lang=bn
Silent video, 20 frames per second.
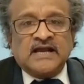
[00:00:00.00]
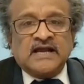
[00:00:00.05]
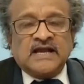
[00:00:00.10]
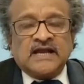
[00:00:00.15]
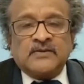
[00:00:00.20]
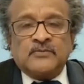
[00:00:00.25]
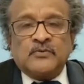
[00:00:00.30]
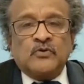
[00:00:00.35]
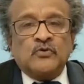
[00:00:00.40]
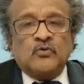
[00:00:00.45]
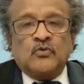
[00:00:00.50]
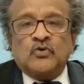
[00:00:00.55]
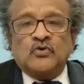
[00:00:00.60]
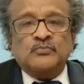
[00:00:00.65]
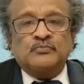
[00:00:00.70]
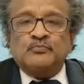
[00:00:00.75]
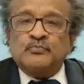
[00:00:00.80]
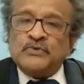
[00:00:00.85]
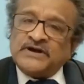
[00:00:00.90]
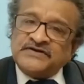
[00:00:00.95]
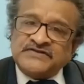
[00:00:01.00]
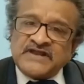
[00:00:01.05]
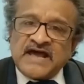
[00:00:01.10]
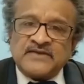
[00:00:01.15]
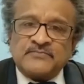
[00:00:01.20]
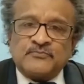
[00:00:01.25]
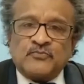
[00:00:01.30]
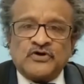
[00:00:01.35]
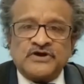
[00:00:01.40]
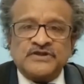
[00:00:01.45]
এবং ওর
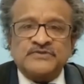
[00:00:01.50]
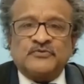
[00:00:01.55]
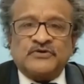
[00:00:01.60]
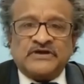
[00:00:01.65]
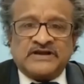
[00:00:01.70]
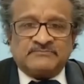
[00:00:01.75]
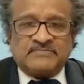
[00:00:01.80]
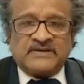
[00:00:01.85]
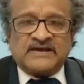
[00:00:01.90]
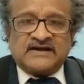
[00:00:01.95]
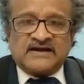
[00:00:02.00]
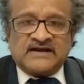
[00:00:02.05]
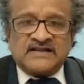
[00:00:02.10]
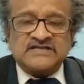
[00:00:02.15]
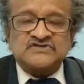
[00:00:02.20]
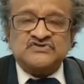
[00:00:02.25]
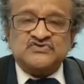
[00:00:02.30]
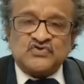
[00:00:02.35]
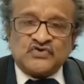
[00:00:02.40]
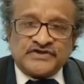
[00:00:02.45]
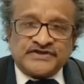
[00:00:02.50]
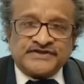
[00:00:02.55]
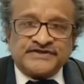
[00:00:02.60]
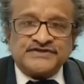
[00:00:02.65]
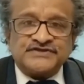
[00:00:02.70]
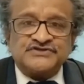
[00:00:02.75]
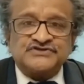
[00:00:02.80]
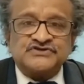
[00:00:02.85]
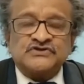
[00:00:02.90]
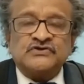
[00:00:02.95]
এন্টায়ার বডি প্যারালাইজড হয়ে
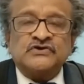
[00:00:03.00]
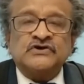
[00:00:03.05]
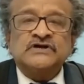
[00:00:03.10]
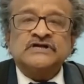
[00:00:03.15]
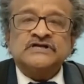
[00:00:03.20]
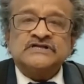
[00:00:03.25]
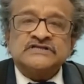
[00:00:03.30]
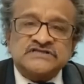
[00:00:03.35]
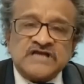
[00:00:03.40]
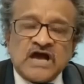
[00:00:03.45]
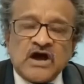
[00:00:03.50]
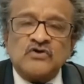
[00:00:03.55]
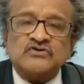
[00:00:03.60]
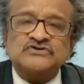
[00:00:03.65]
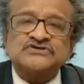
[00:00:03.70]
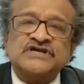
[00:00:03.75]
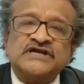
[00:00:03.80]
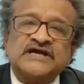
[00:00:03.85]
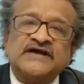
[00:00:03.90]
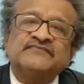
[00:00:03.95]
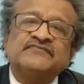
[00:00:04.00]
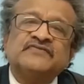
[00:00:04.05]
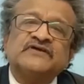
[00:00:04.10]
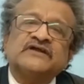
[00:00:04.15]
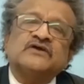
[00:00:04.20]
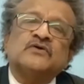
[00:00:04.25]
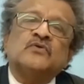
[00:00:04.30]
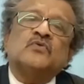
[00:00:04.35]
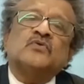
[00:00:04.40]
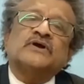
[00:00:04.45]
গিয়েছিল যা হোক সেখান
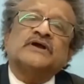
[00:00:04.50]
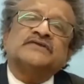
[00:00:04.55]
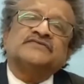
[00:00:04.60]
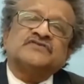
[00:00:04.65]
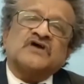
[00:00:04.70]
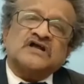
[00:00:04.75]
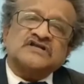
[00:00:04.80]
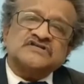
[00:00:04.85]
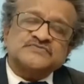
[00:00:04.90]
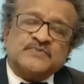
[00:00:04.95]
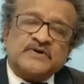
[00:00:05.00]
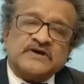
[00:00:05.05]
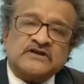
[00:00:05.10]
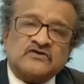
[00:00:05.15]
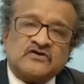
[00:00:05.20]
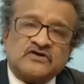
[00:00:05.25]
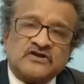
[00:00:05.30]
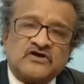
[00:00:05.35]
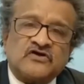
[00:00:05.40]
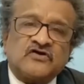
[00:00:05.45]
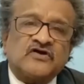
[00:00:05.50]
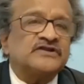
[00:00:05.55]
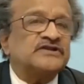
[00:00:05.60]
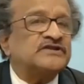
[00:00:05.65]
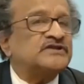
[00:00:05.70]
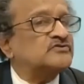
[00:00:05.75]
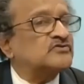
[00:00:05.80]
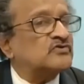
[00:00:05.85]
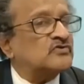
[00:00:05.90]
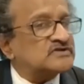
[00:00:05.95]
থেকে ওকে ট্রান্সফার করা হয়
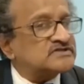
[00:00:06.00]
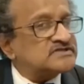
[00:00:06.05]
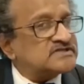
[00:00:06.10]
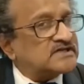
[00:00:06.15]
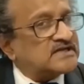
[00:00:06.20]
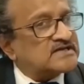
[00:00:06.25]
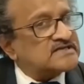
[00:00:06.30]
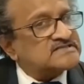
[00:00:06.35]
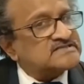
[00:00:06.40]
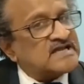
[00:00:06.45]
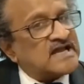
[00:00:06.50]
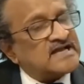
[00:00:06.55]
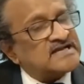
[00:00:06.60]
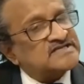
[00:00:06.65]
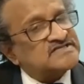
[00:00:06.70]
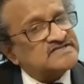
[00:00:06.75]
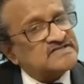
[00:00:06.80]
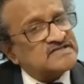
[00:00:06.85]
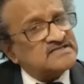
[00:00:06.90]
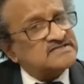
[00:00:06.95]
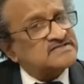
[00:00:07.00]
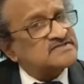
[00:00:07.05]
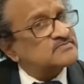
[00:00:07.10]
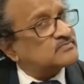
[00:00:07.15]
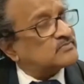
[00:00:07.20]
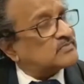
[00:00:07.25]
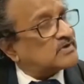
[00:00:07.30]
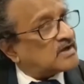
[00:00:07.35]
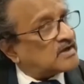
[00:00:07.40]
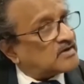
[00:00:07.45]
নিউরোলজিক্যাল সায়েন্সেস
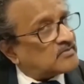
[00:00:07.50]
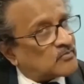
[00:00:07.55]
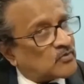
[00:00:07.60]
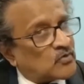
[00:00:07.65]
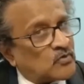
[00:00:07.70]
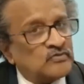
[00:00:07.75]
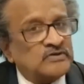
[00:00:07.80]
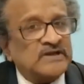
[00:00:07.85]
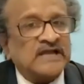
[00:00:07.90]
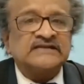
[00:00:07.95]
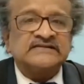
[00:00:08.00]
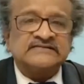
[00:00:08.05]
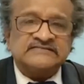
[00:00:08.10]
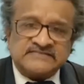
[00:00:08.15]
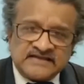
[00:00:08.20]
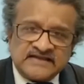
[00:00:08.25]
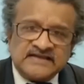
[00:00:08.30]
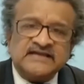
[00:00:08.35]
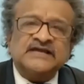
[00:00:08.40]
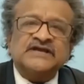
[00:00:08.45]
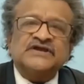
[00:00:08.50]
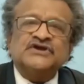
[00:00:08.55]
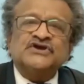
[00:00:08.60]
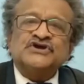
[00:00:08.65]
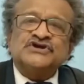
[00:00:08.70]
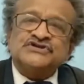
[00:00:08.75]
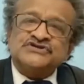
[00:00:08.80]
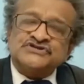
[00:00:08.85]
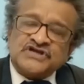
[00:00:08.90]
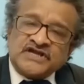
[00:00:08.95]
মৌলালিতে
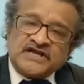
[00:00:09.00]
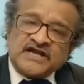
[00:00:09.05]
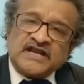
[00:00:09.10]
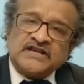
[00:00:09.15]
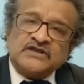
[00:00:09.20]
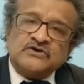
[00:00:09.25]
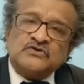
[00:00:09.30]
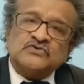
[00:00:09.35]
সেখানে ও